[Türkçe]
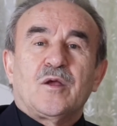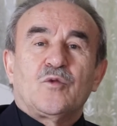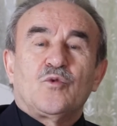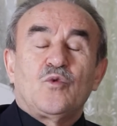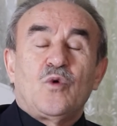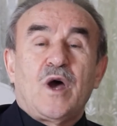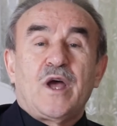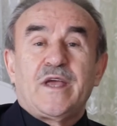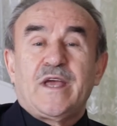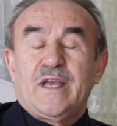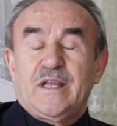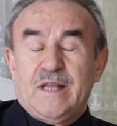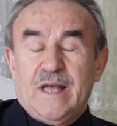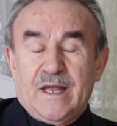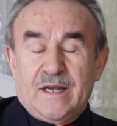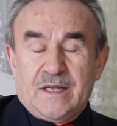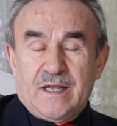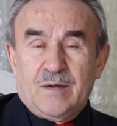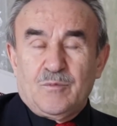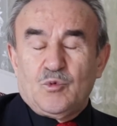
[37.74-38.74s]
Dua
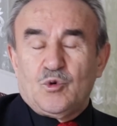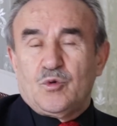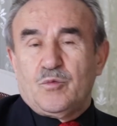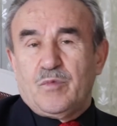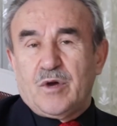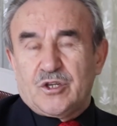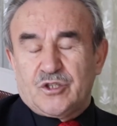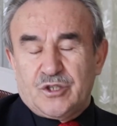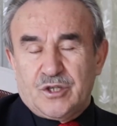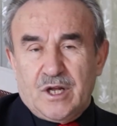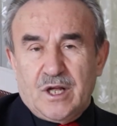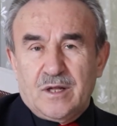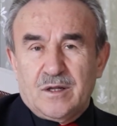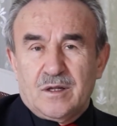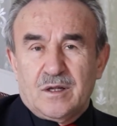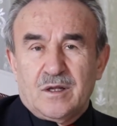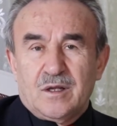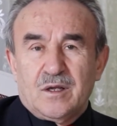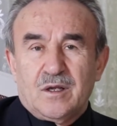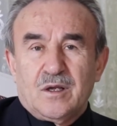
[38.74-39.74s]
ederken bunun başına
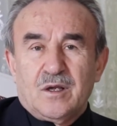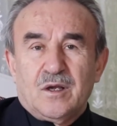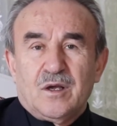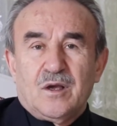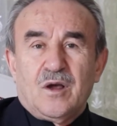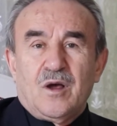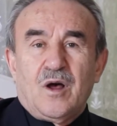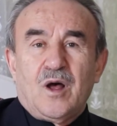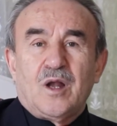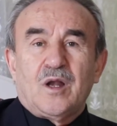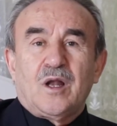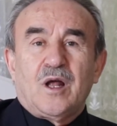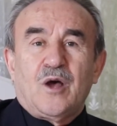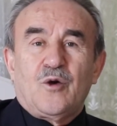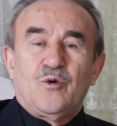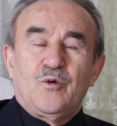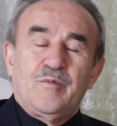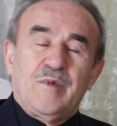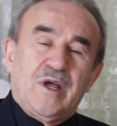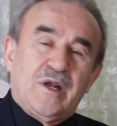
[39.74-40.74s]

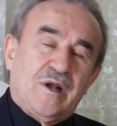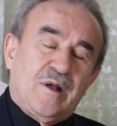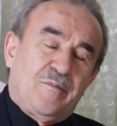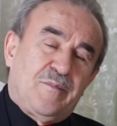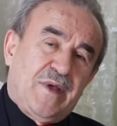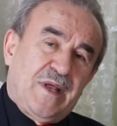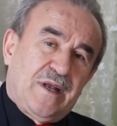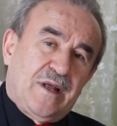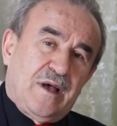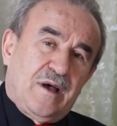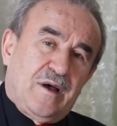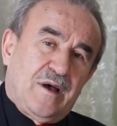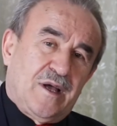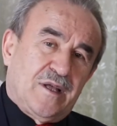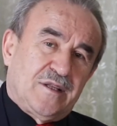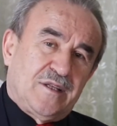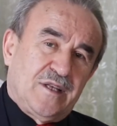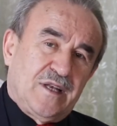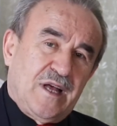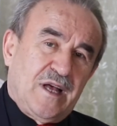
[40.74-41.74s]
Allahümme Rabbena
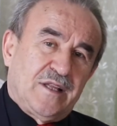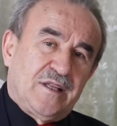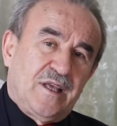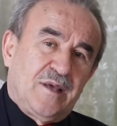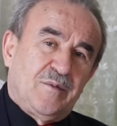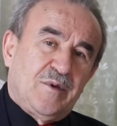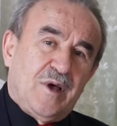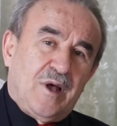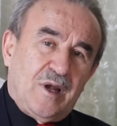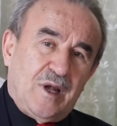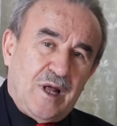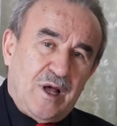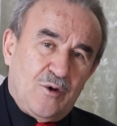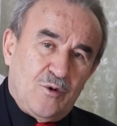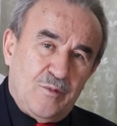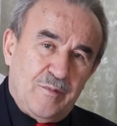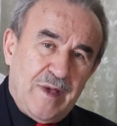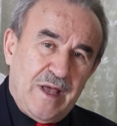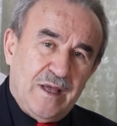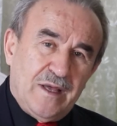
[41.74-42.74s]
atina diye bir
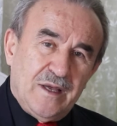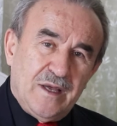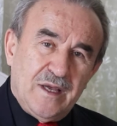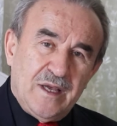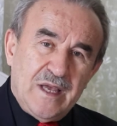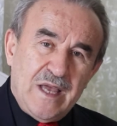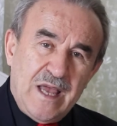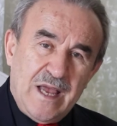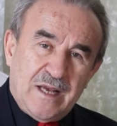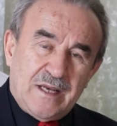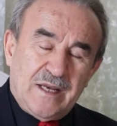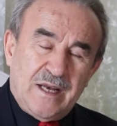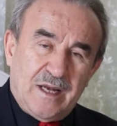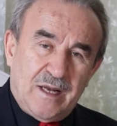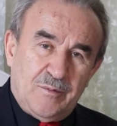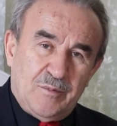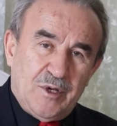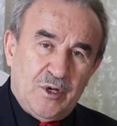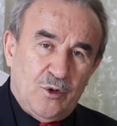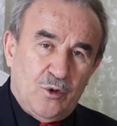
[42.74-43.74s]
Allahümme
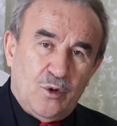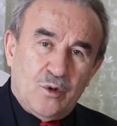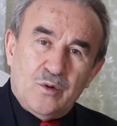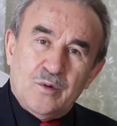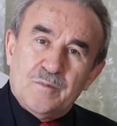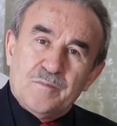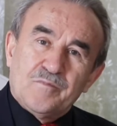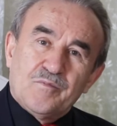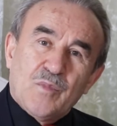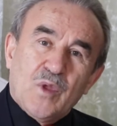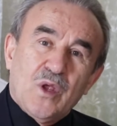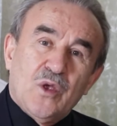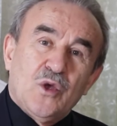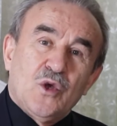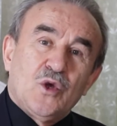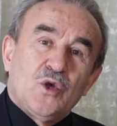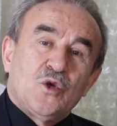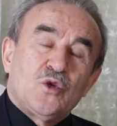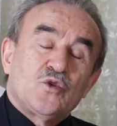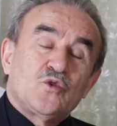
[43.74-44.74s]
eklenebiliyor.
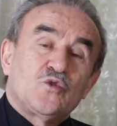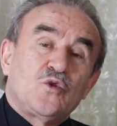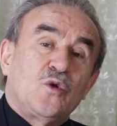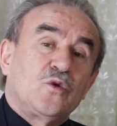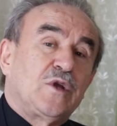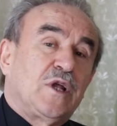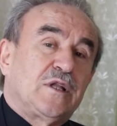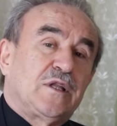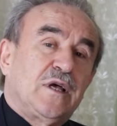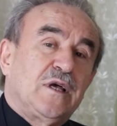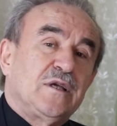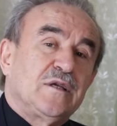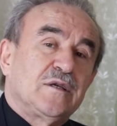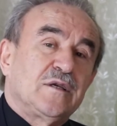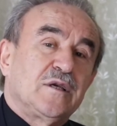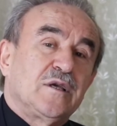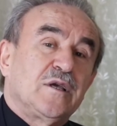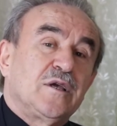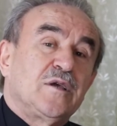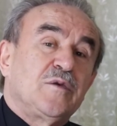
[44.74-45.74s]
Sonra da
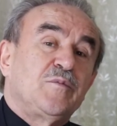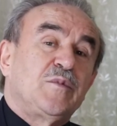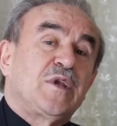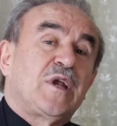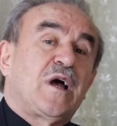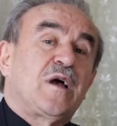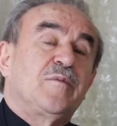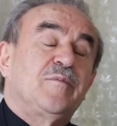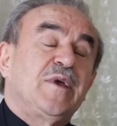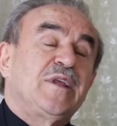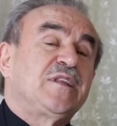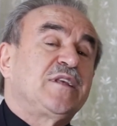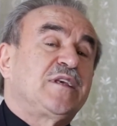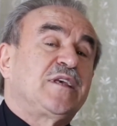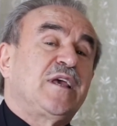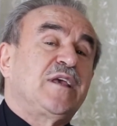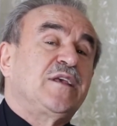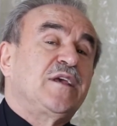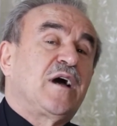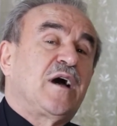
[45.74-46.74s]
bir
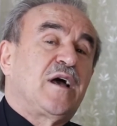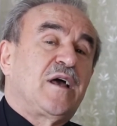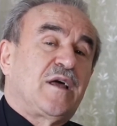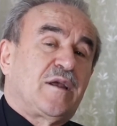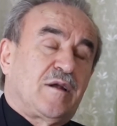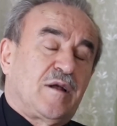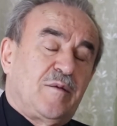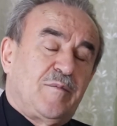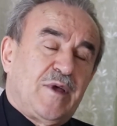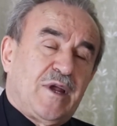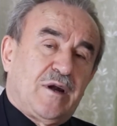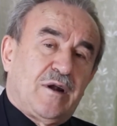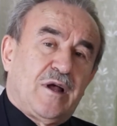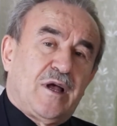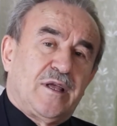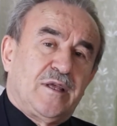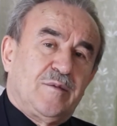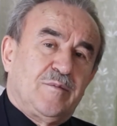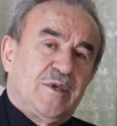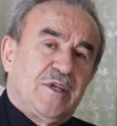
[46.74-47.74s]
rahmetike ya erhamer
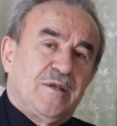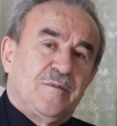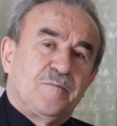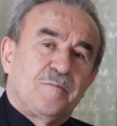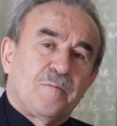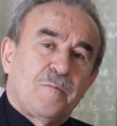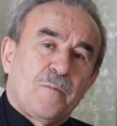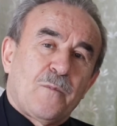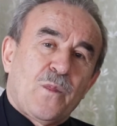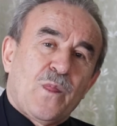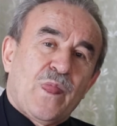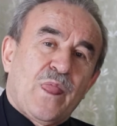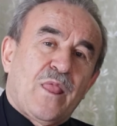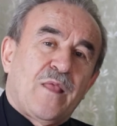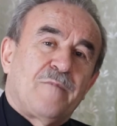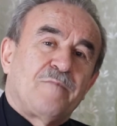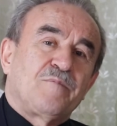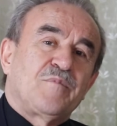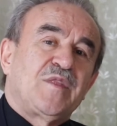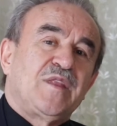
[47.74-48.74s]
rahimin
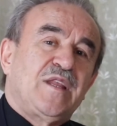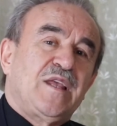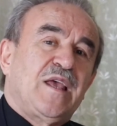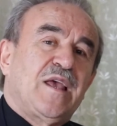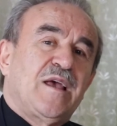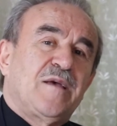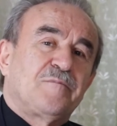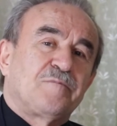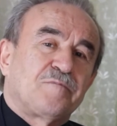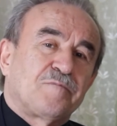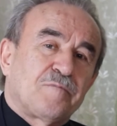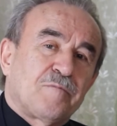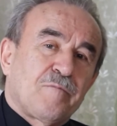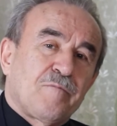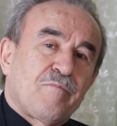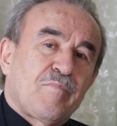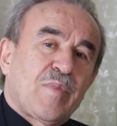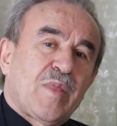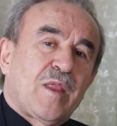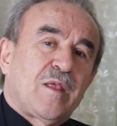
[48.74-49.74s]
diye
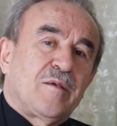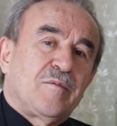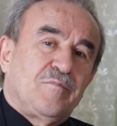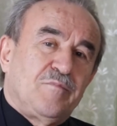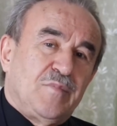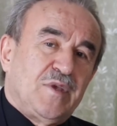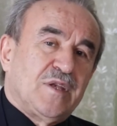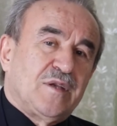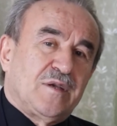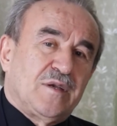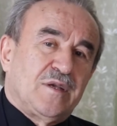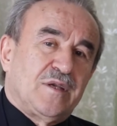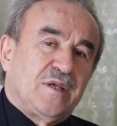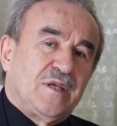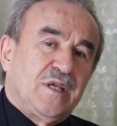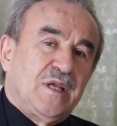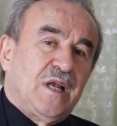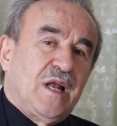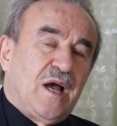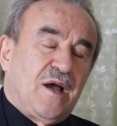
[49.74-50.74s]
bir e,
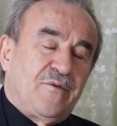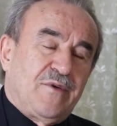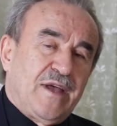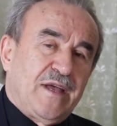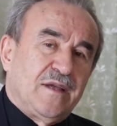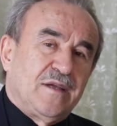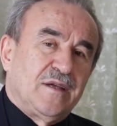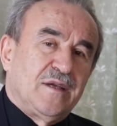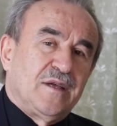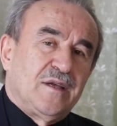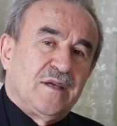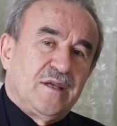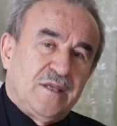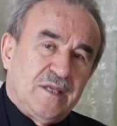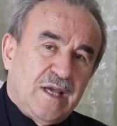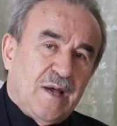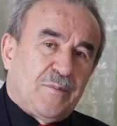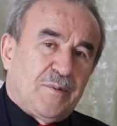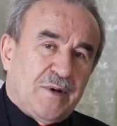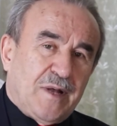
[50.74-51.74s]
ilave
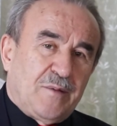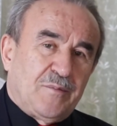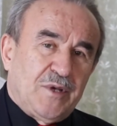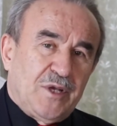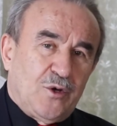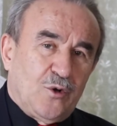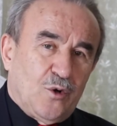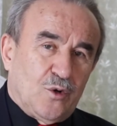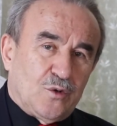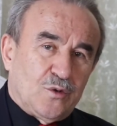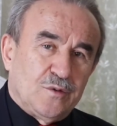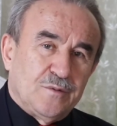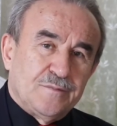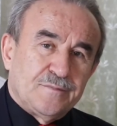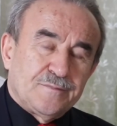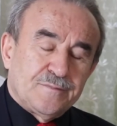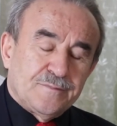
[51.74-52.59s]
yapılabiliyor.